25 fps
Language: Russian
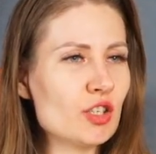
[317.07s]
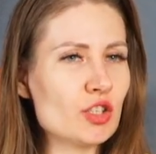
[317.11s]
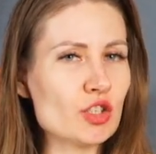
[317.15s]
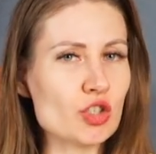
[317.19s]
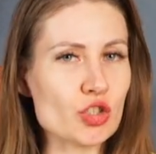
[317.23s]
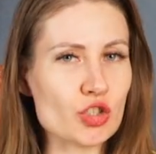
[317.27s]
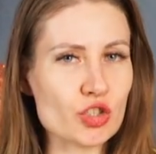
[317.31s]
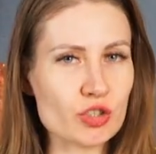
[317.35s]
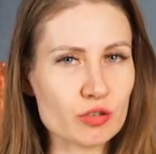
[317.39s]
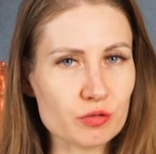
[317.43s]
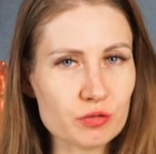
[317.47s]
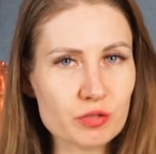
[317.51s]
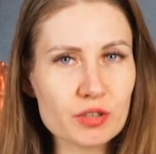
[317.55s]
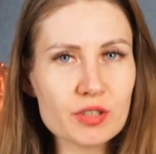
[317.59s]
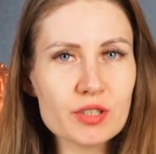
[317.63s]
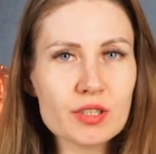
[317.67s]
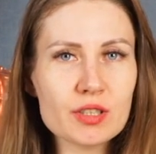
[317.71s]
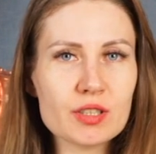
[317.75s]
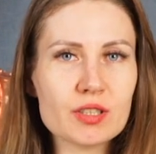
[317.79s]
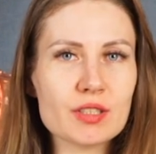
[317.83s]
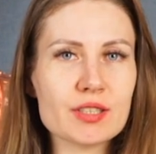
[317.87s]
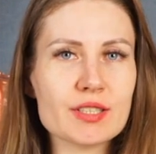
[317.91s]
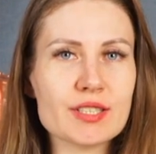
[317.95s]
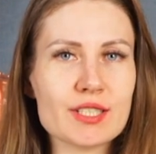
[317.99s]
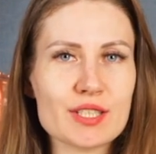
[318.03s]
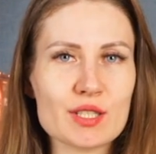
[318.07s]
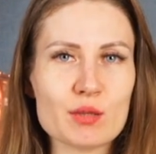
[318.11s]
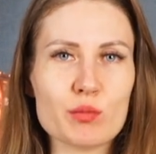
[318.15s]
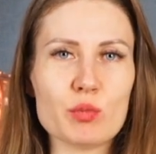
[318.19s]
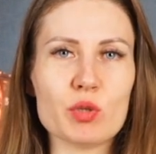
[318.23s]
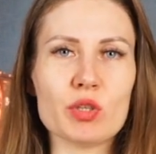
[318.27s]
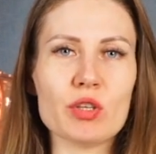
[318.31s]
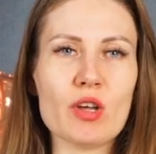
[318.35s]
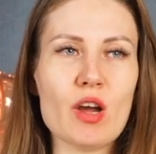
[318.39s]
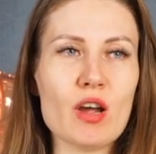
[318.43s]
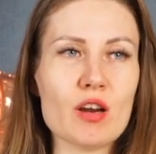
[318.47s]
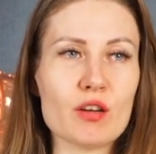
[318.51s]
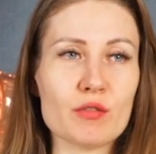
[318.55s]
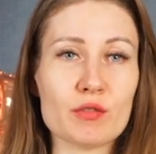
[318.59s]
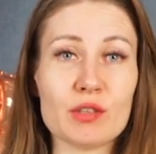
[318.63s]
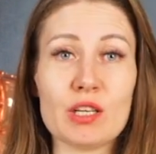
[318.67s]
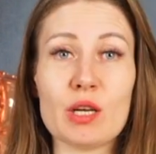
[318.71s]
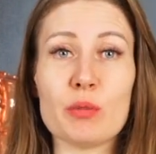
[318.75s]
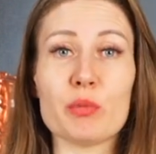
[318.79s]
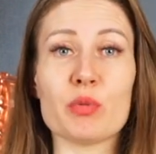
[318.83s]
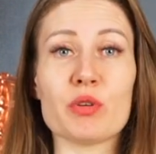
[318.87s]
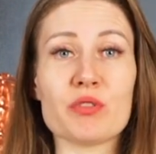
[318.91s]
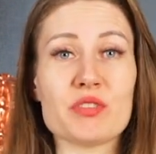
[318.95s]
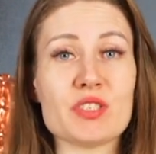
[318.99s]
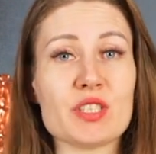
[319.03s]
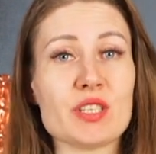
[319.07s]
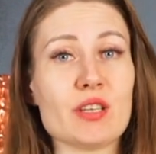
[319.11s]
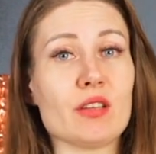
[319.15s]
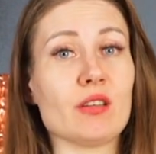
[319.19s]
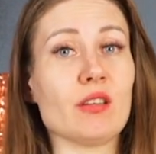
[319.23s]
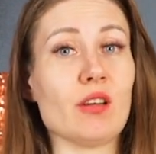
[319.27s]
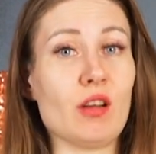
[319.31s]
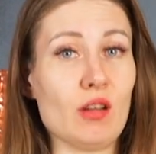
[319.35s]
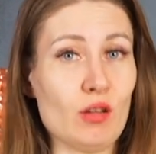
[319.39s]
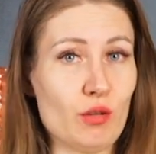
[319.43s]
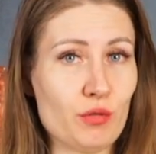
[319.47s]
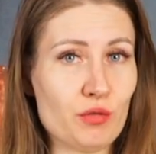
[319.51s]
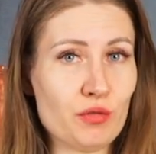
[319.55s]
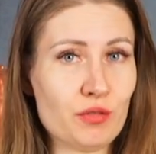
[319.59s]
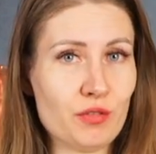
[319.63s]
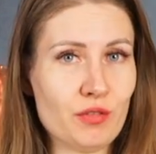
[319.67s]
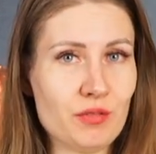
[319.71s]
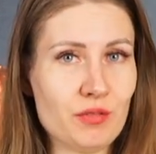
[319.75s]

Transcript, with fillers: живых семинаров для профессионалов,